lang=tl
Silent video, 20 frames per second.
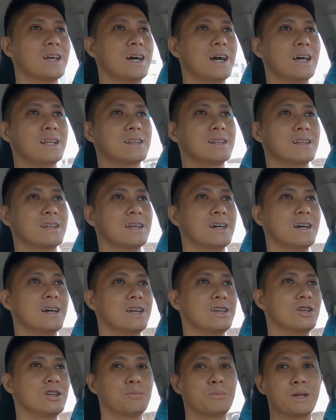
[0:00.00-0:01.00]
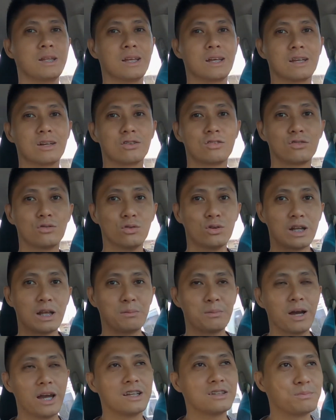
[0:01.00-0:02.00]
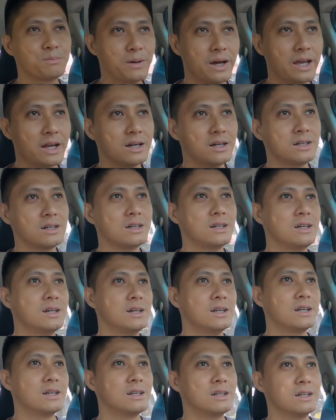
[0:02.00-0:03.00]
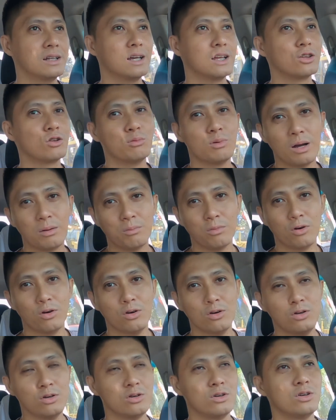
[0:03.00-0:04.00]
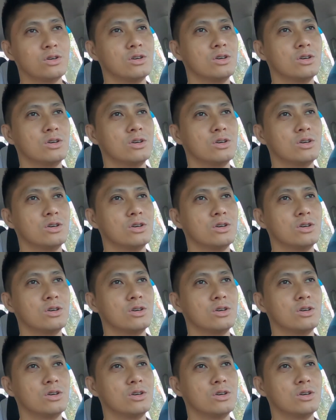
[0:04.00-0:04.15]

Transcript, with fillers: At uh, yun naman ang gusto ko rin maka-inspire na tumakbo,